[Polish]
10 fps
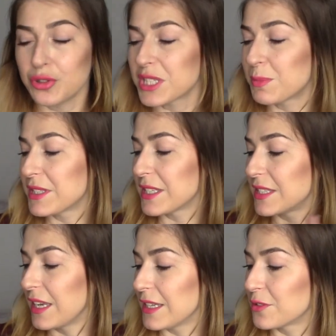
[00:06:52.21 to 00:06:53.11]
On jest bez
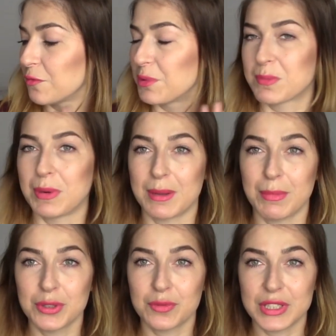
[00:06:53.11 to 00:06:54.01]
SLS-ów, bez
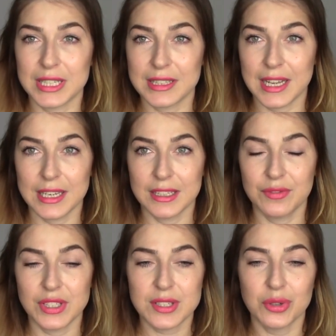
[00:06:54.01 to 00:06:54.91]
parabenów i tak
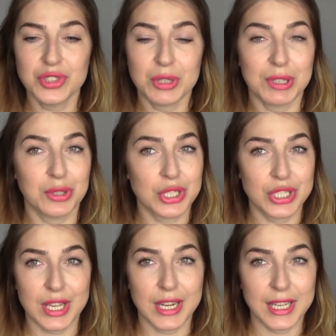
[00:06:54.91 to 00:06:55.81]
dalej, więc on działa
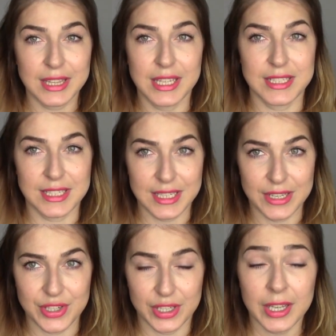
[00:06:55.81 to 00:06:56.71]
troszeczkę na innej
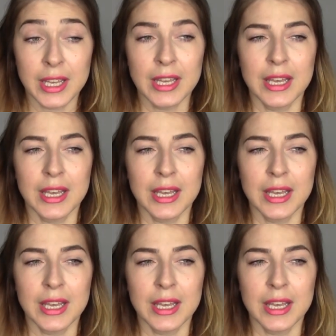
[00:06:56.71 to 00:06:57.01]
zasadzie.